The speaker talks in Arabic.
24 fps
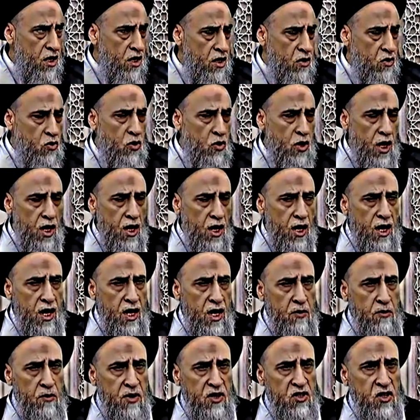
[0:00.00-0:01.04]
يقول
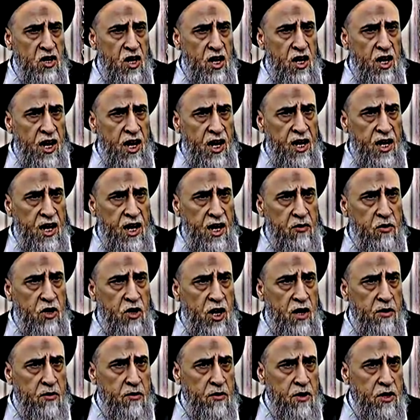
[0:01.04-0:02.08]
اللهم صل على
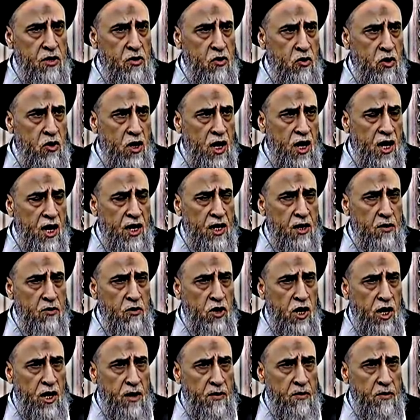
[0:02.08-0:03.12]
محمد وآل
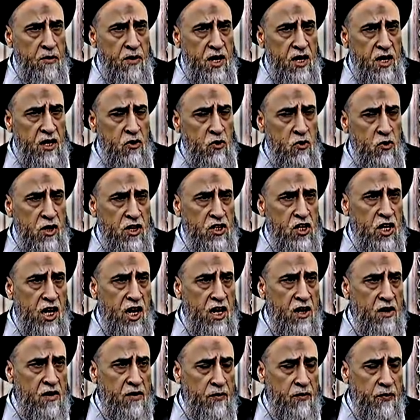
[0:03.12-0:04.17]
محمد
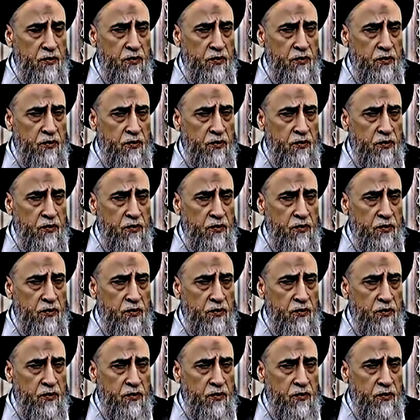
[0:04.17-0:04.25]
واجعل